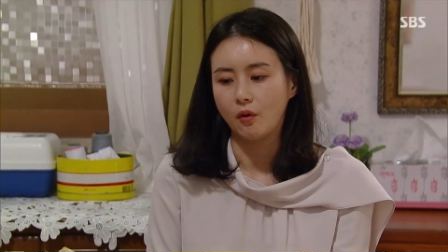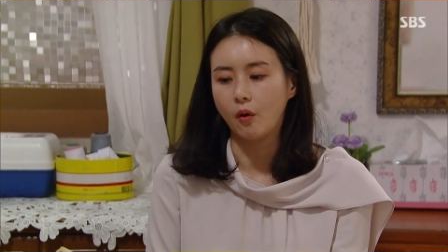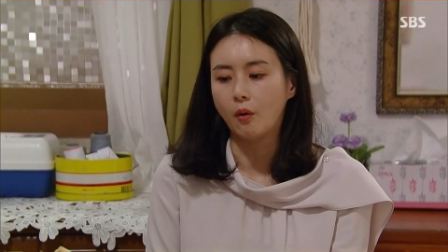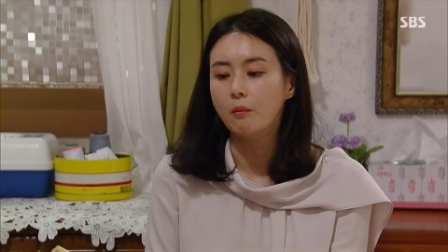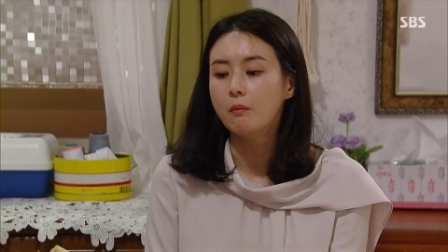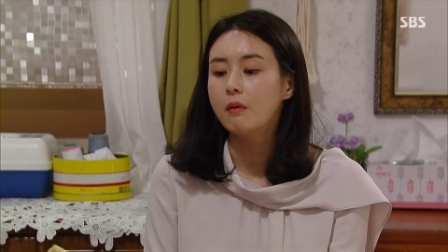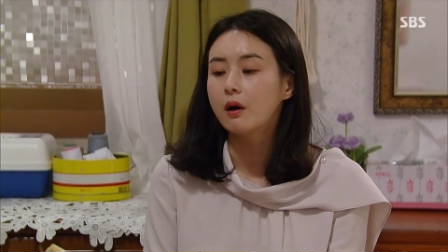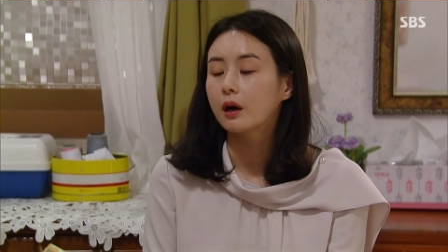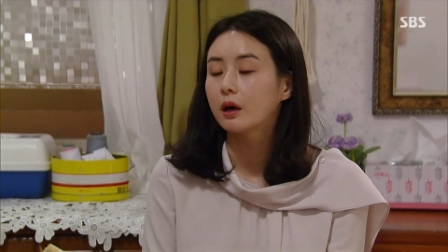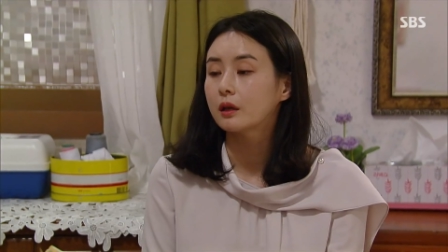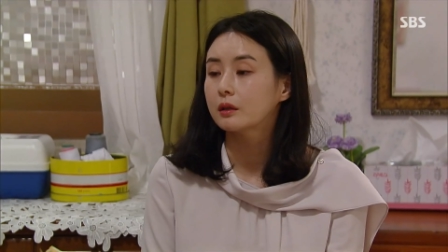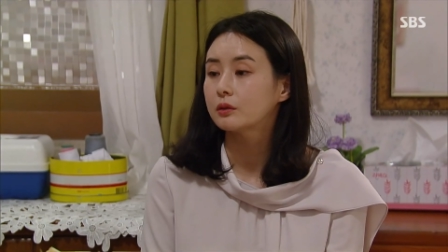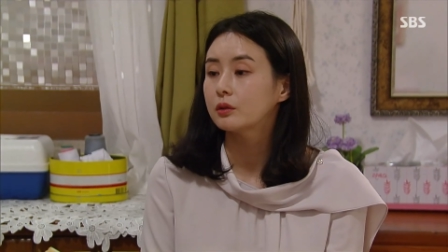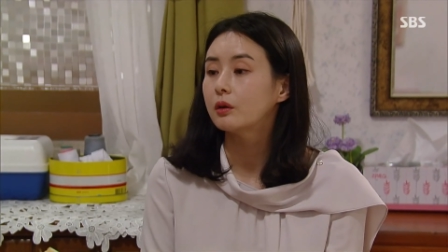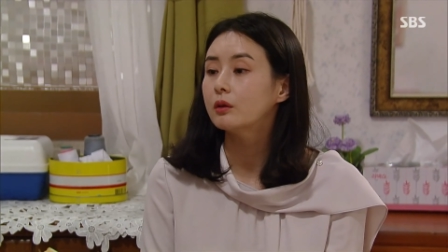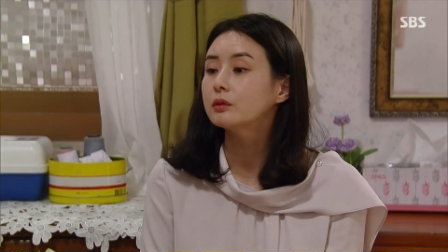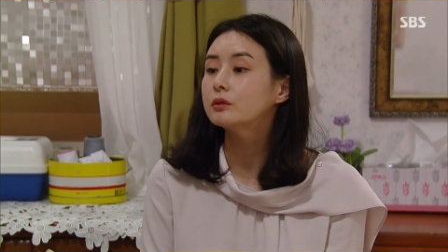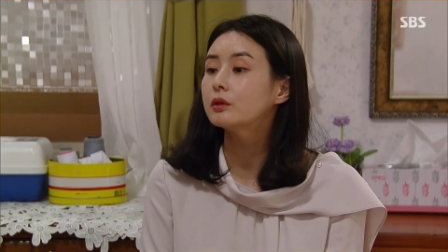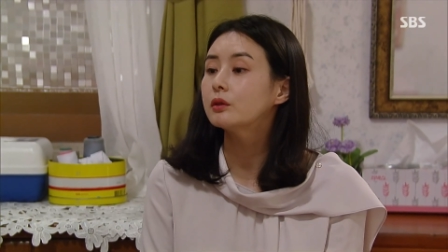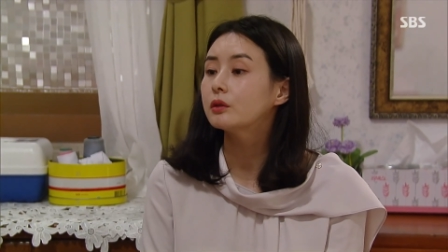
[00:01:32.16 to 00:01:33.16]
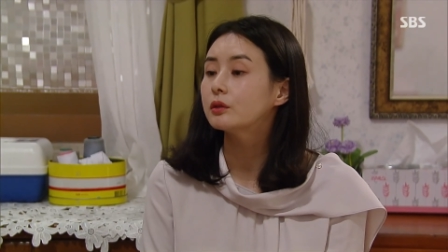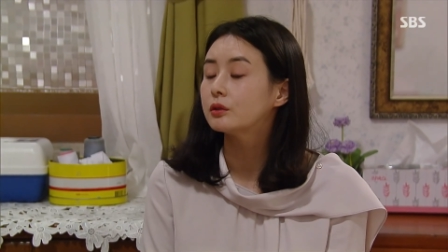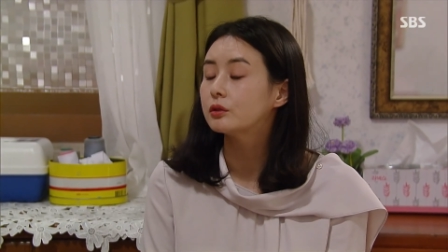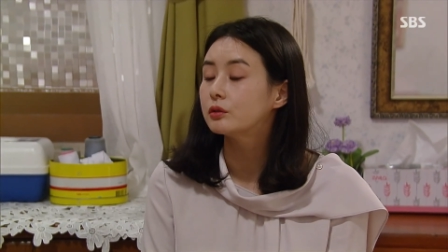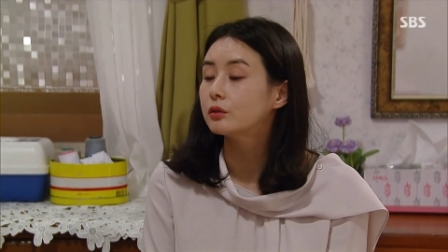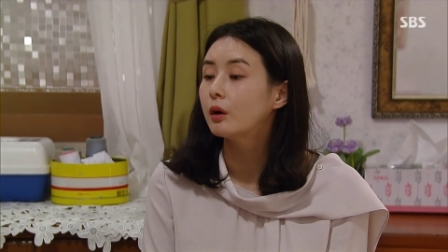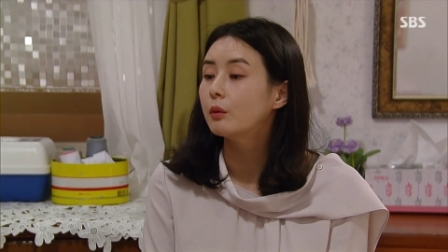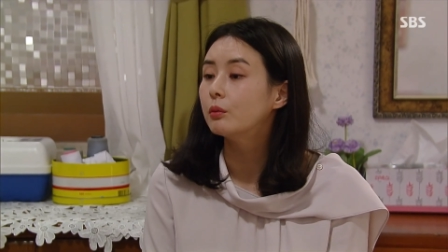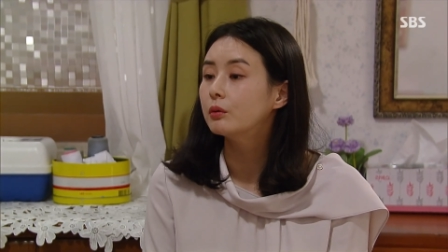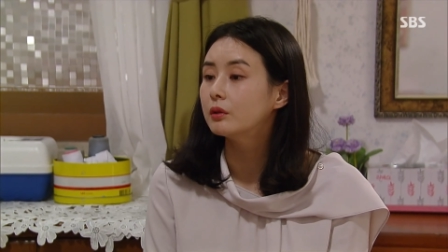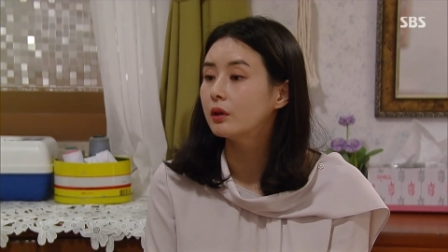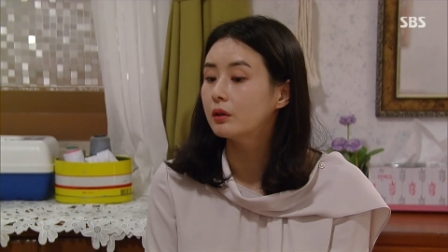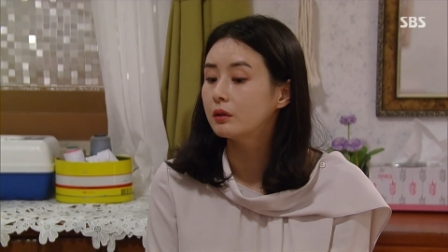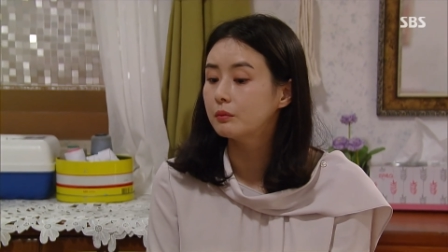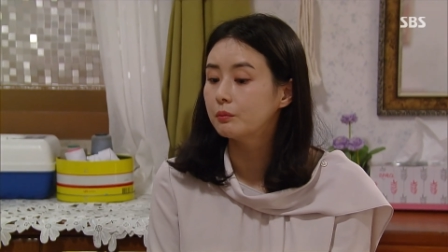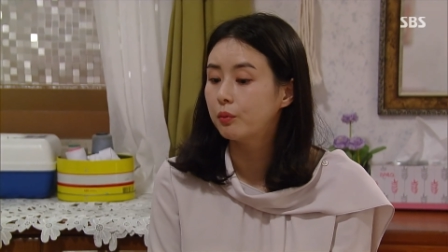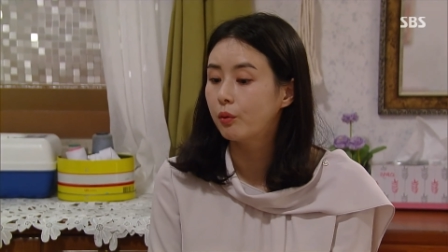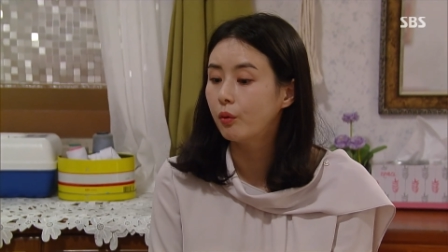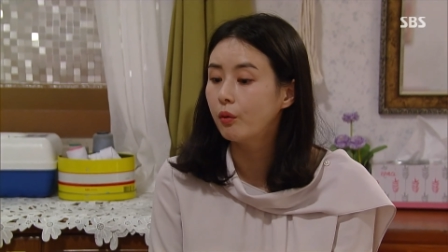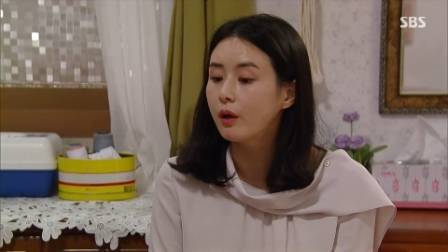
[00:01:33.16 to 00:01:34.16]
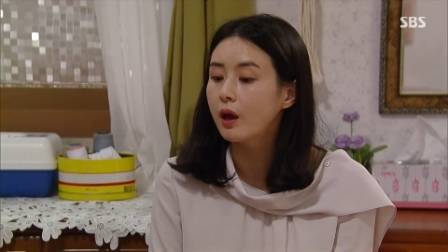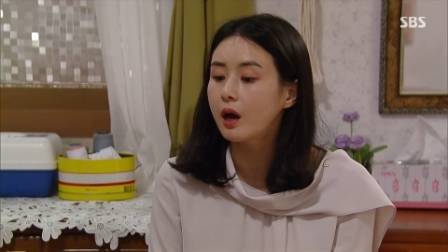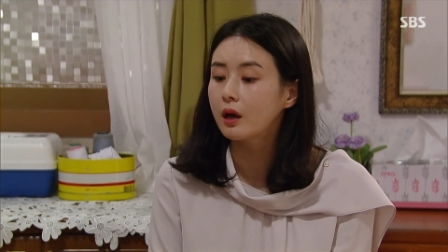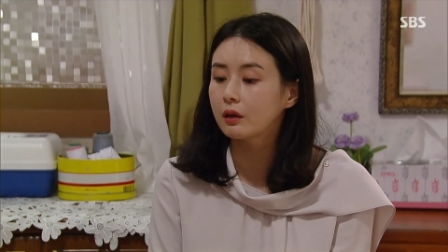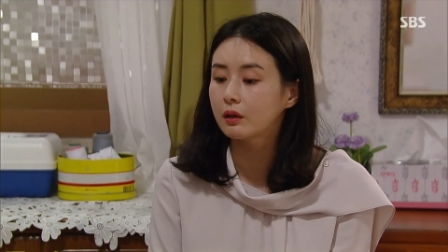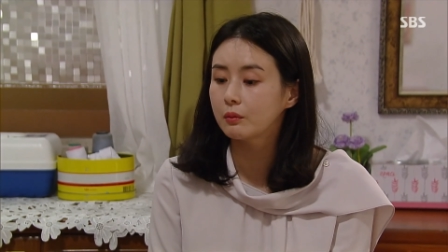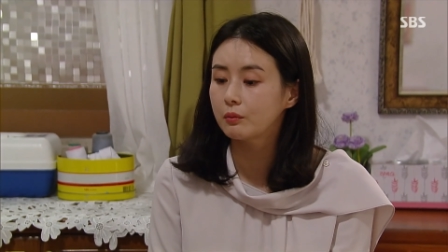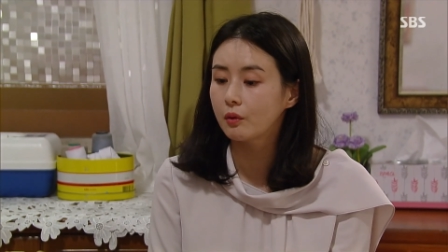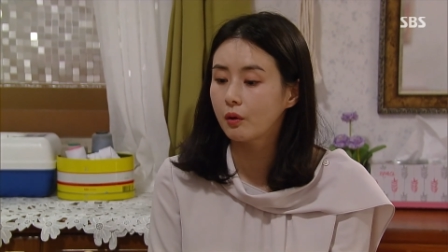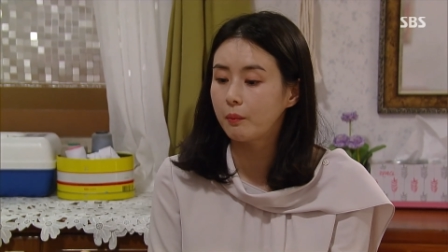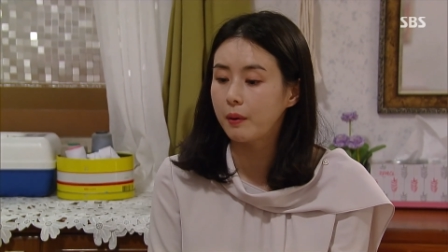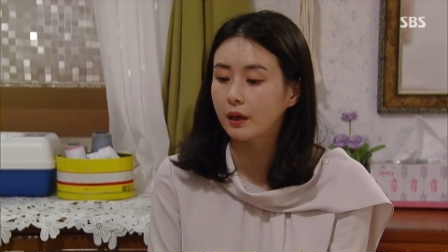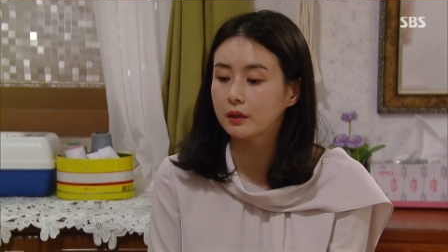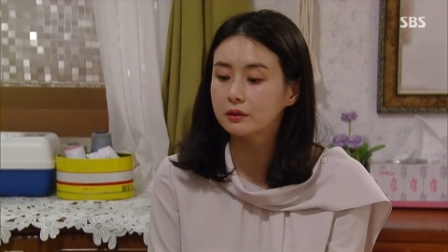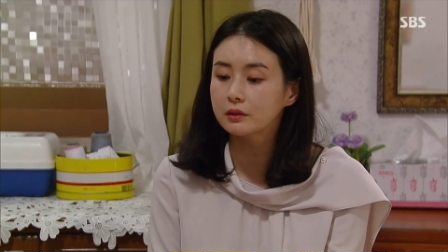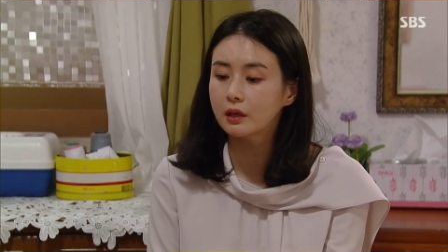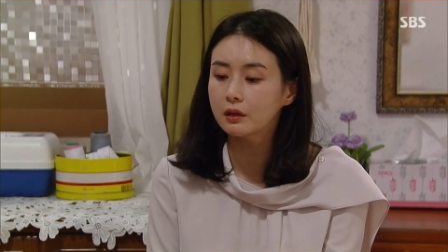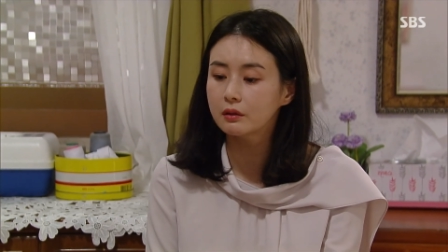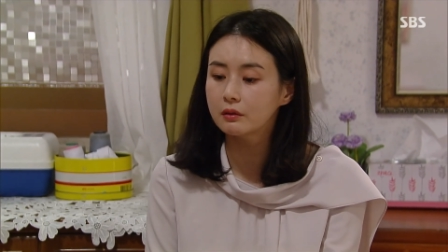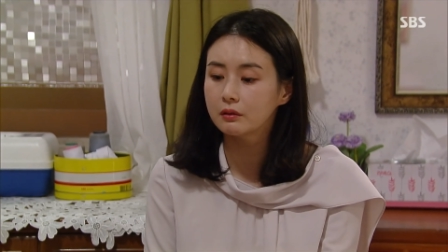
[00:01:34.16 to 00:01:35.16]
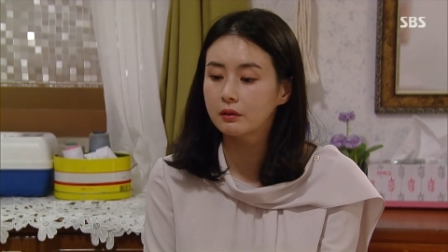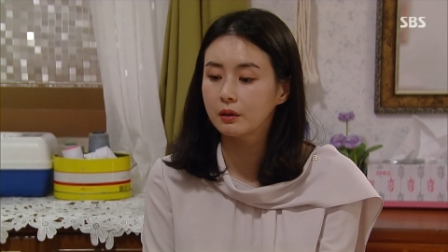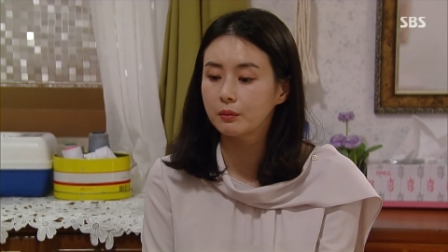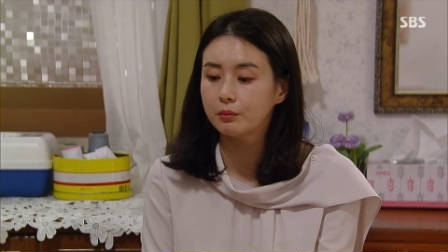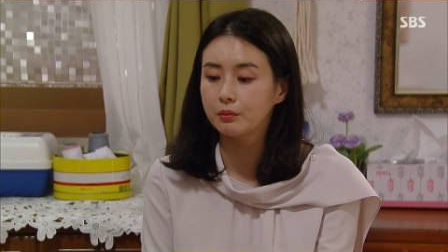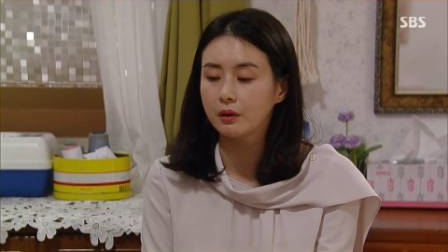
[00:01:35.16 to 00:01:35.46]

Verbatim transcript: 엄마가 철철이 지어보내는 보약이며 반찬들에